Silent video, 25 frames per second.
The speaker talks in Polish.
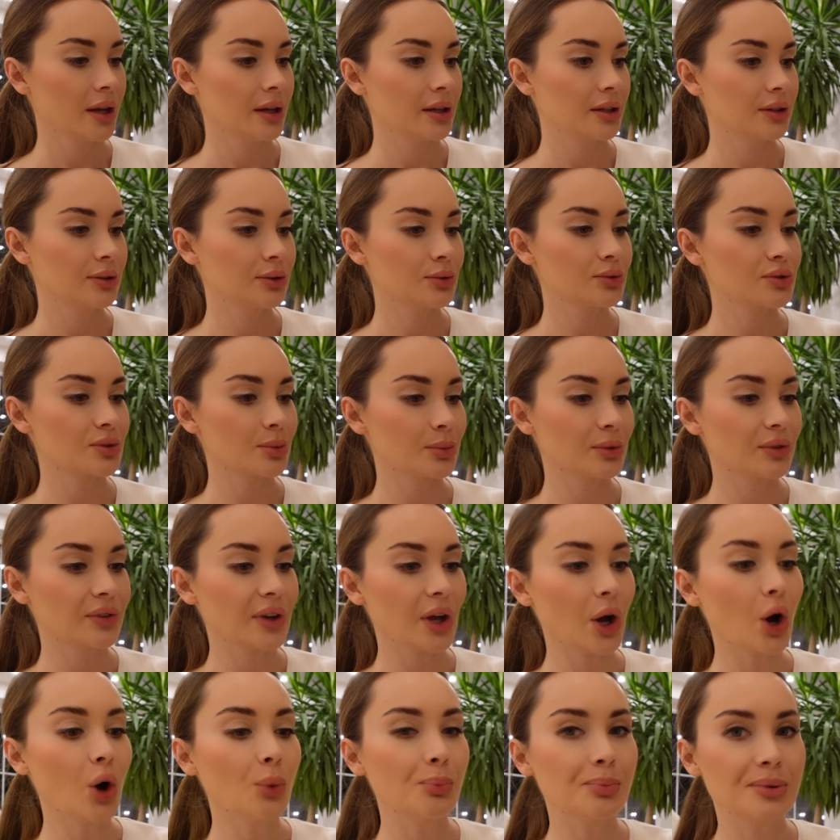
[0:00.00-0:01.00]
I tu są
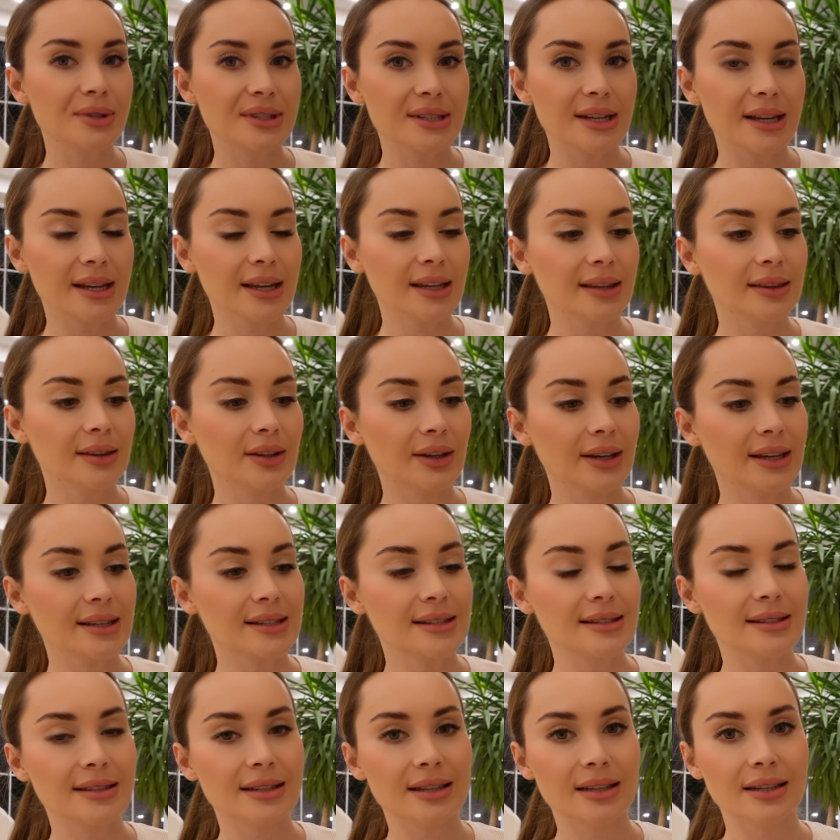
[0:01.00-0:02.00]
dwie opcje. Jedna
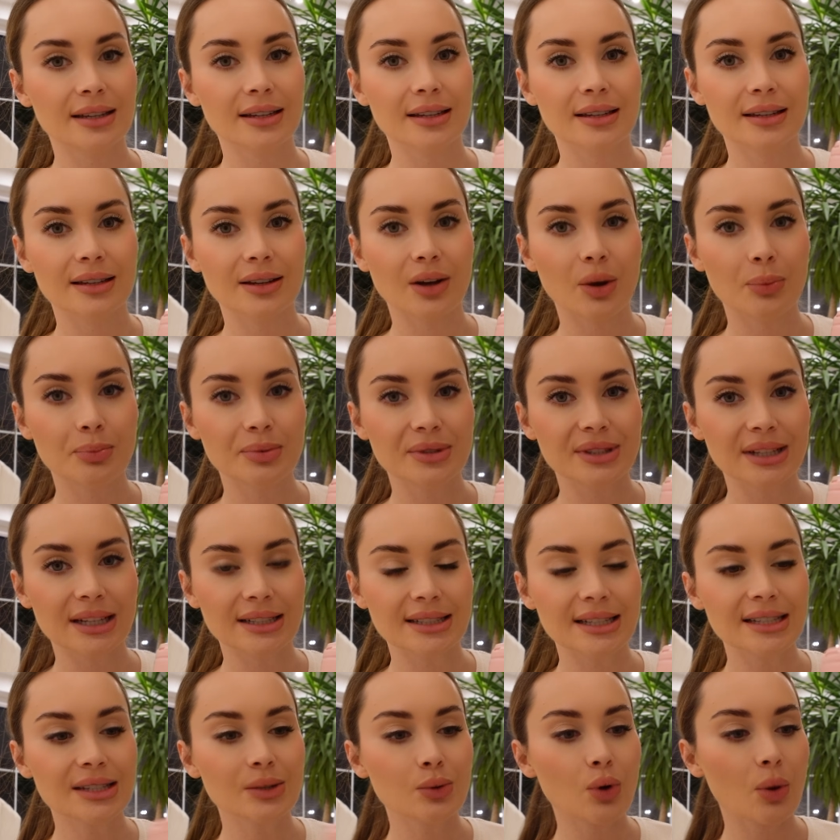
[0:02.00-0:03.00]
jest e, opcja
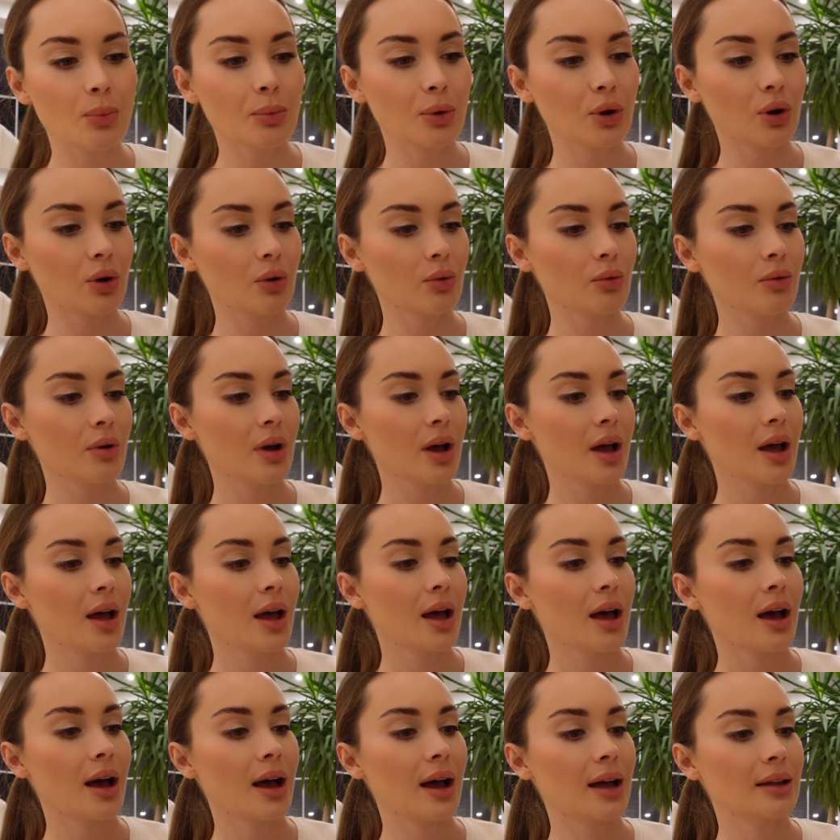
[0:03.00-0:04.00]
ze słomką,
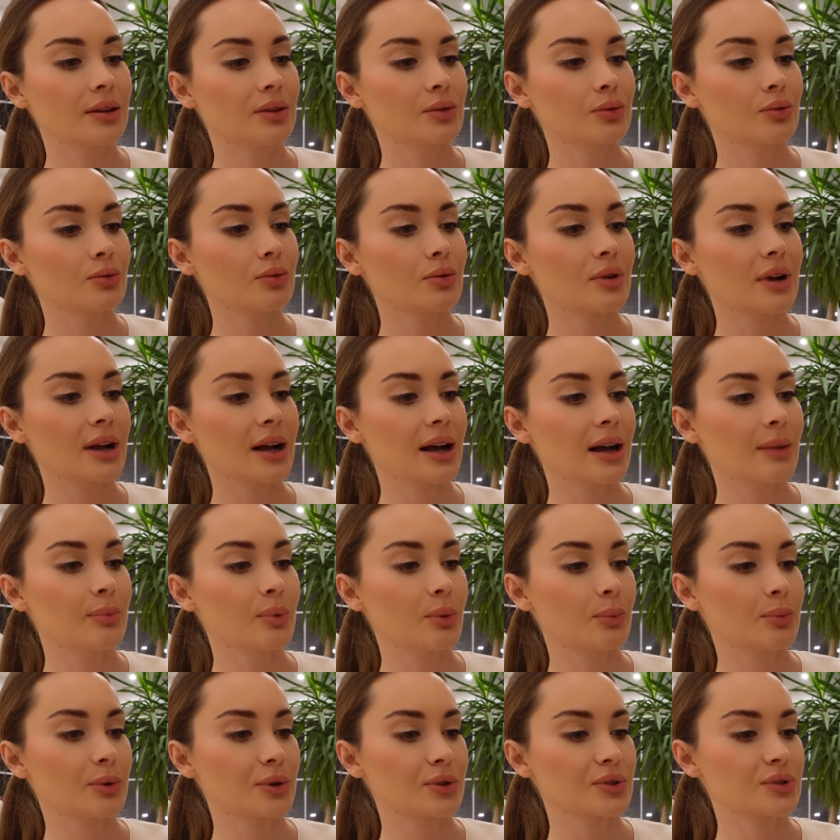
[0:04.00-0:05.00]
a druga po
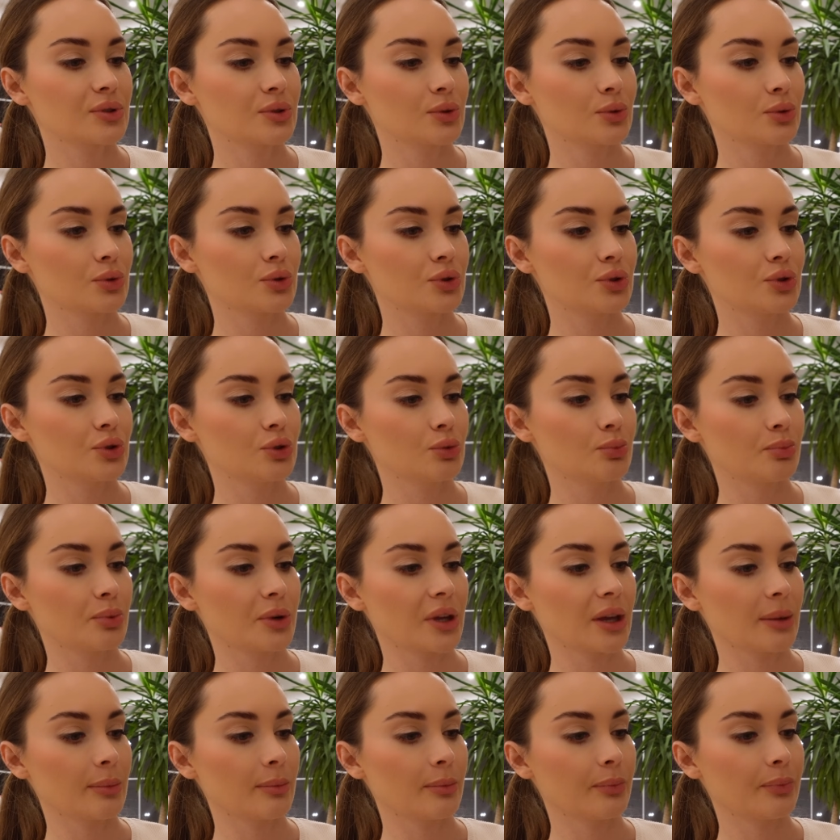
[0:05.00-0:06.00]
prostu z
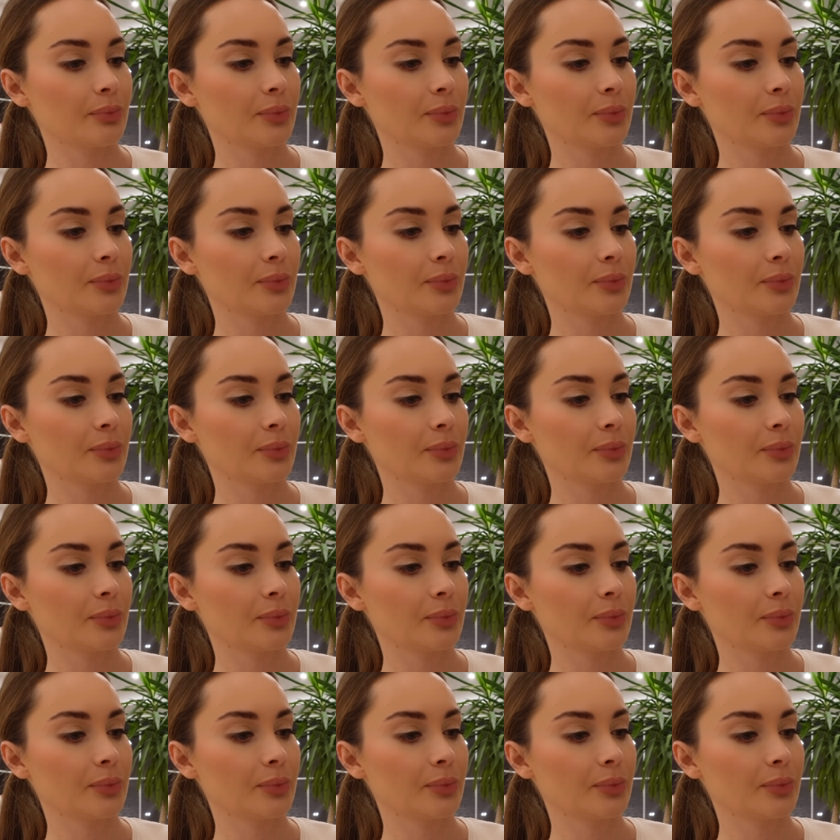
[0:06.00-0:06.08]
dzióbkiem.